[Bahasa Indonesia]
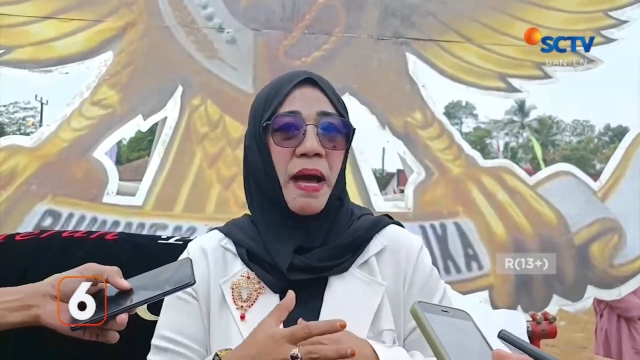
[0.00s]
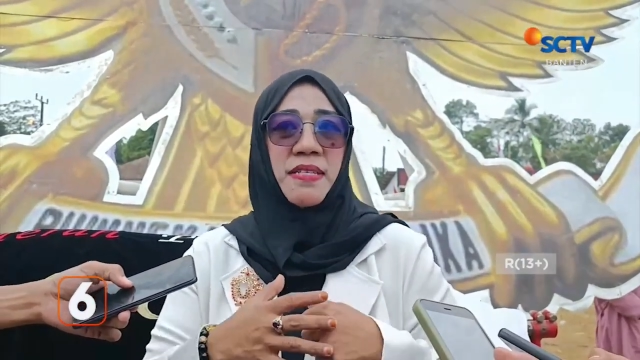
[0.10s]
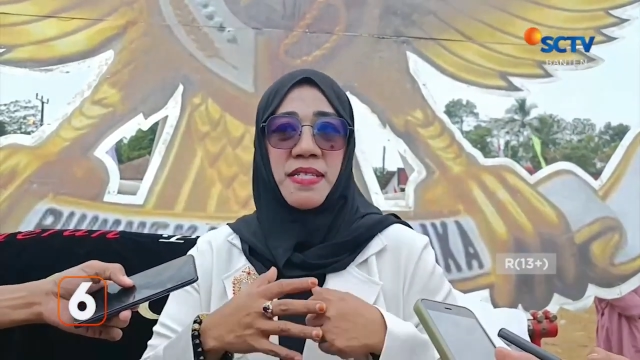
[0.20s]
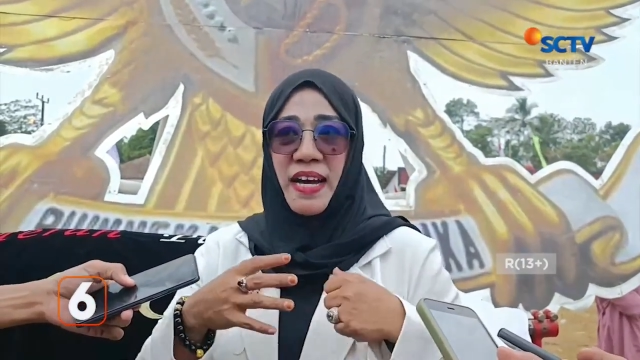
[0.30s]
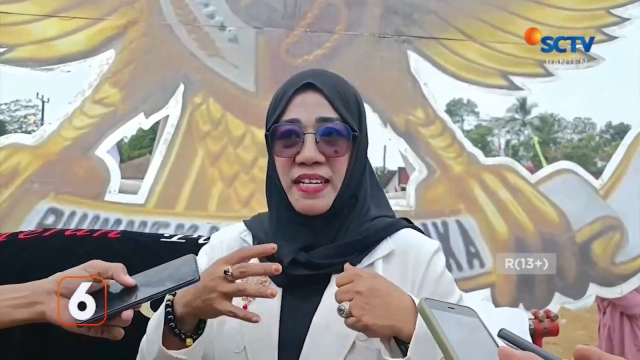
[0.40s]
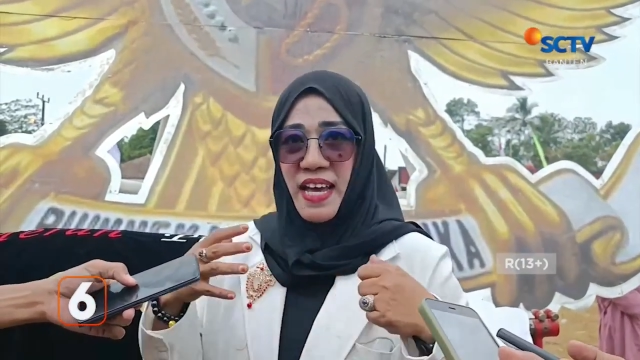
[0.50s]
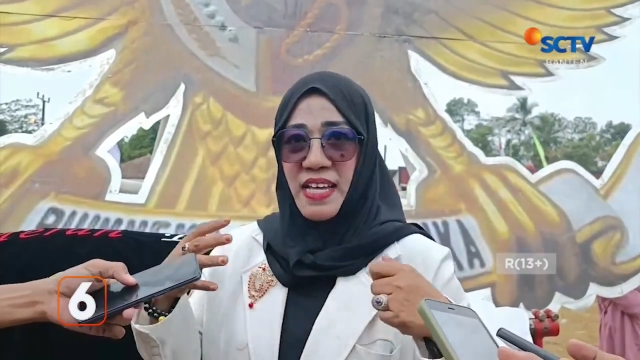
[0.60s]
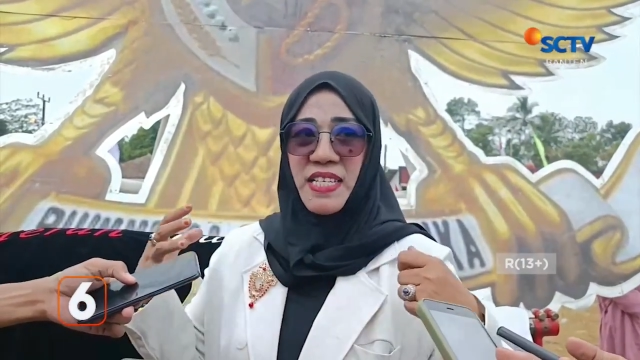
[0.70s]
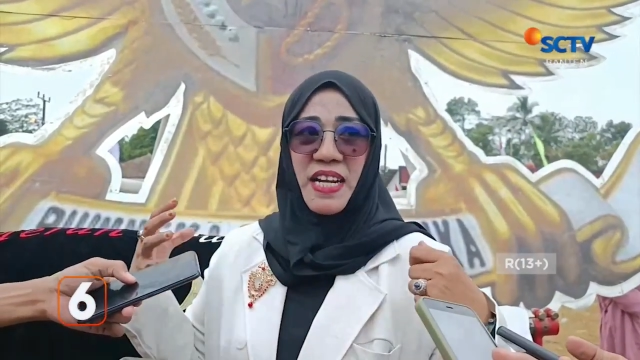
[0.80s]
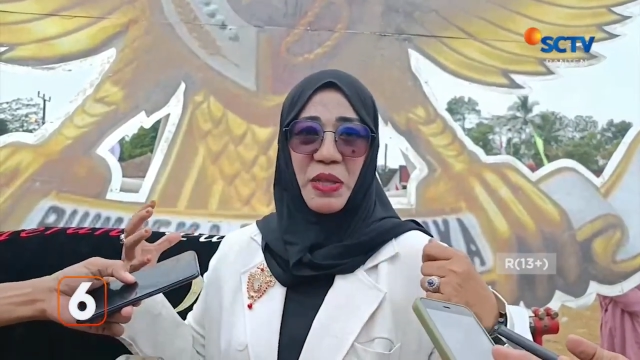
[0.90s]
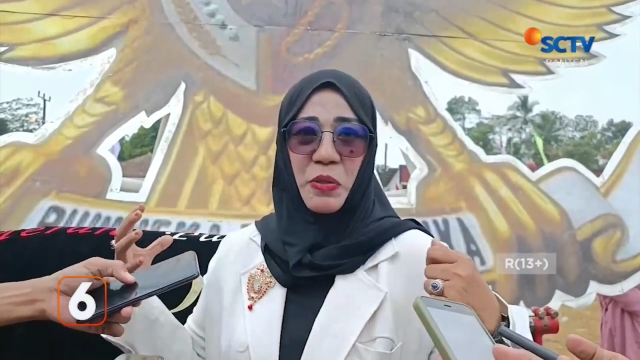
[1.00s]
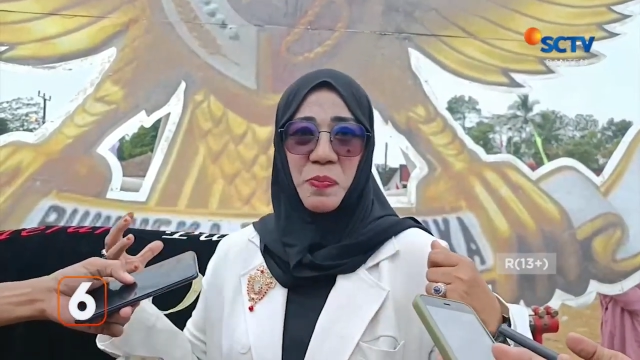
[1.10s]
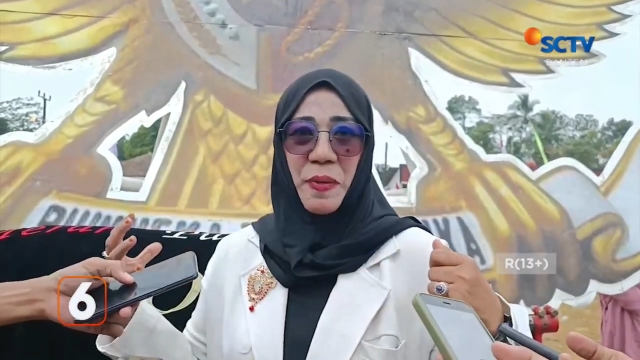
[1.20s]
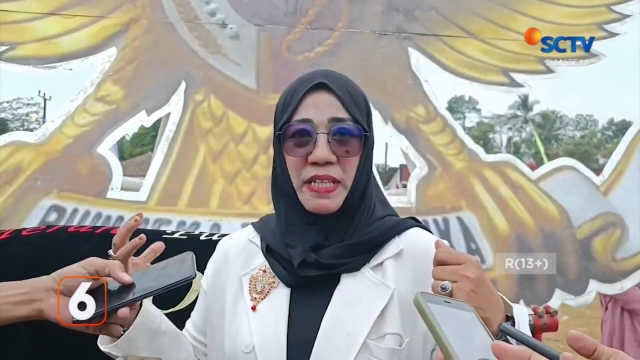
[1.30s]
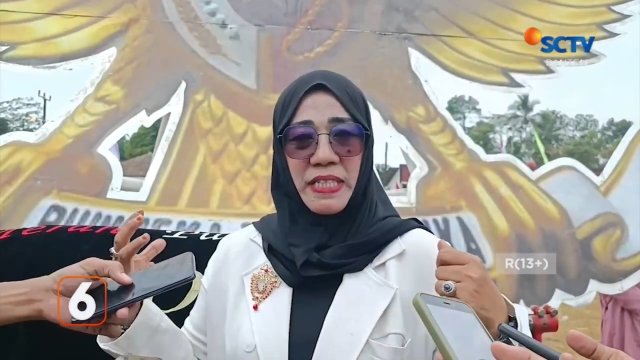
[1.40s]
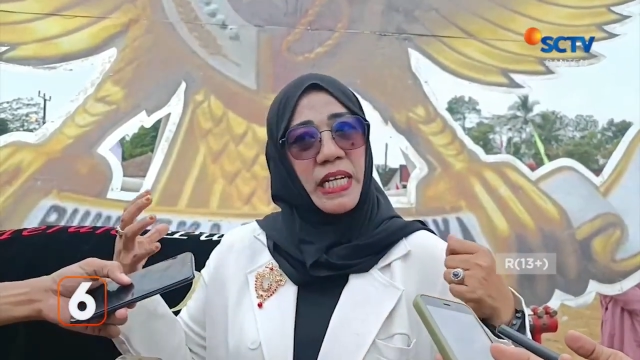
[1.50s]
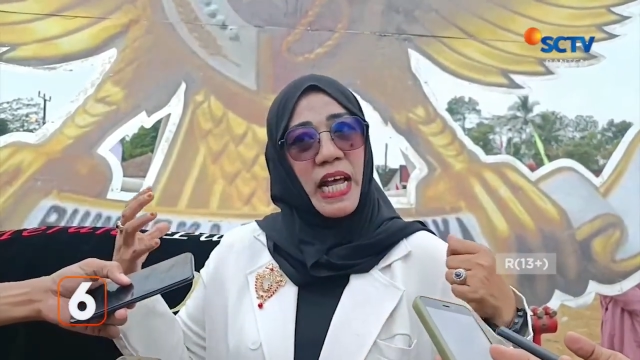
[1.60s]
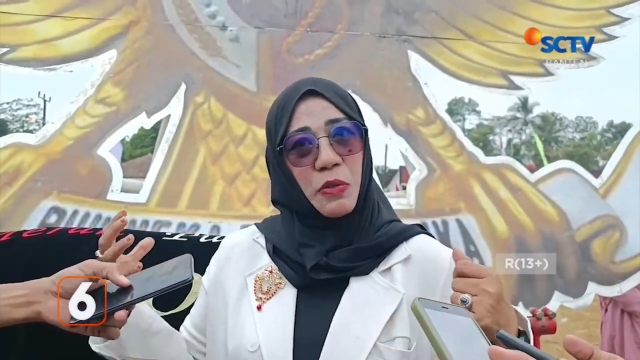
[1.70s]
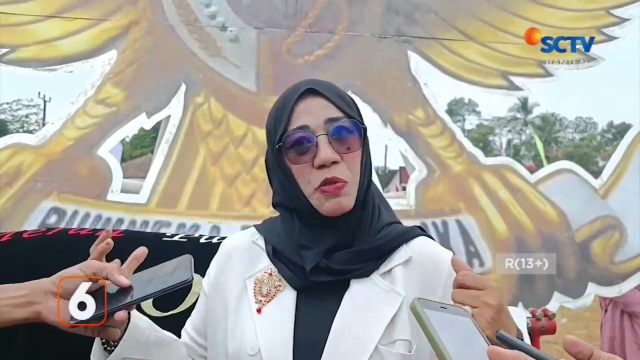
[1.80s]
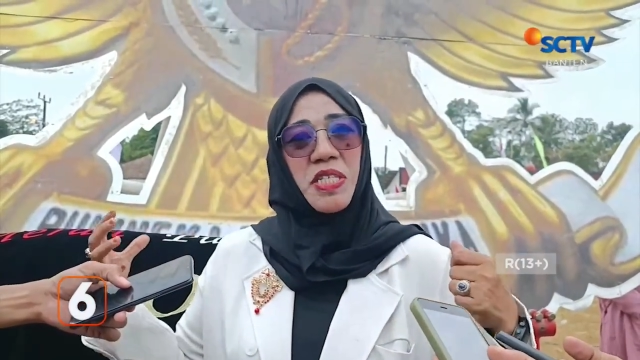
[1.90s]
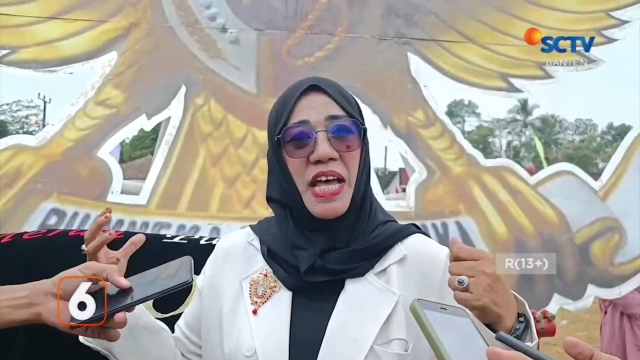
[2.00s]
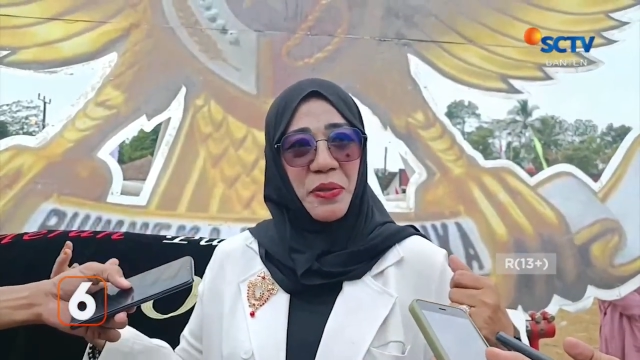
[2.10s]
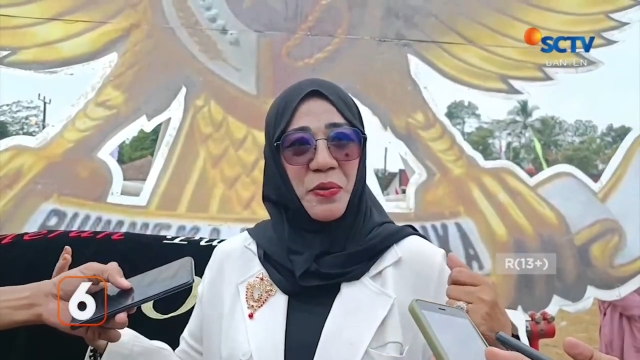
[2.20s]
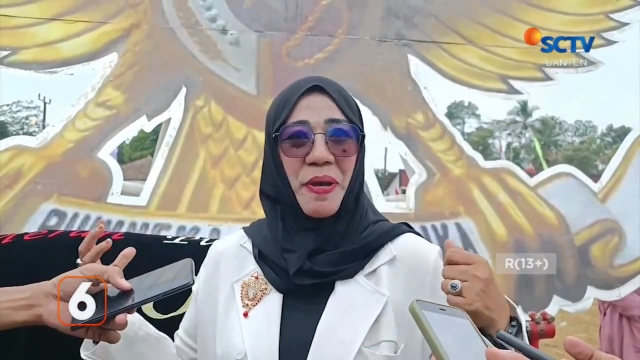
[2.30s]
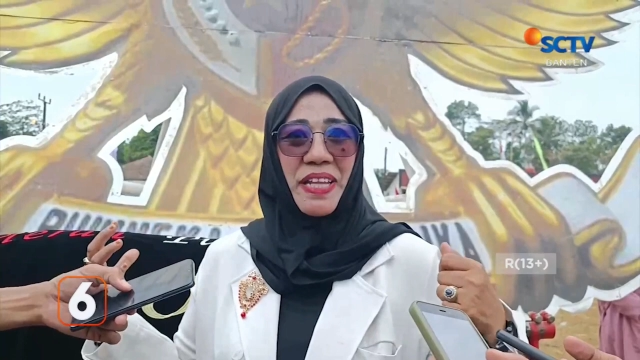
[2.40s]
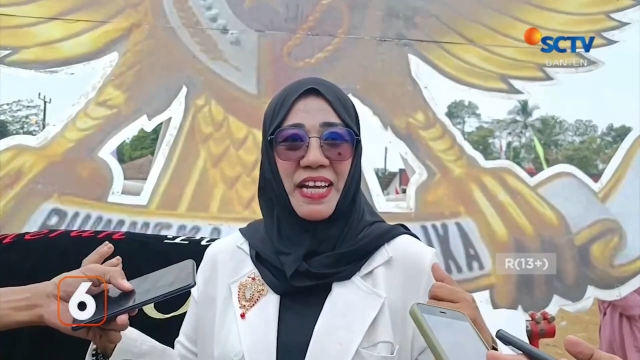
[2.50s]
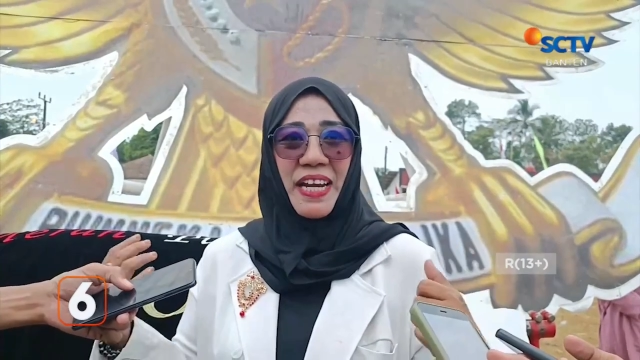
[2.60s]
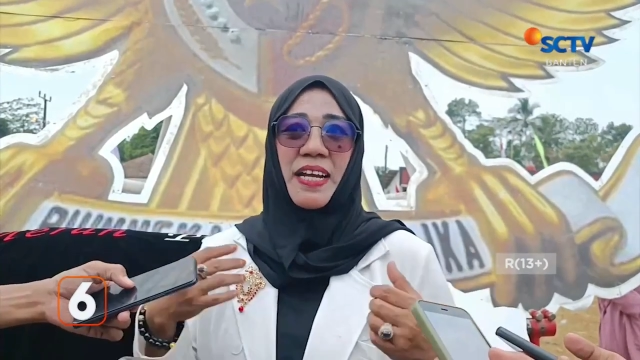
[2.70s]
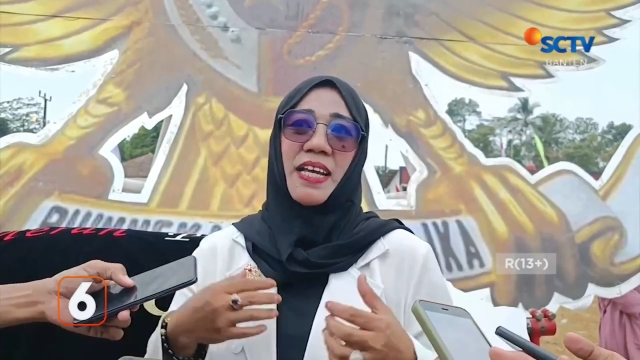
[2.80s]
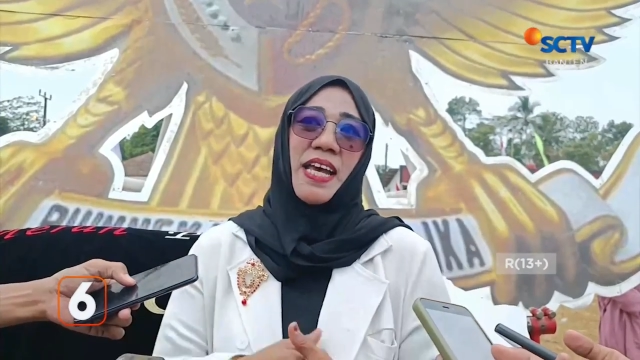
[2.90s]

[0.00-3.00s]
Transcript: panjangnya 100 meter, 101 meter.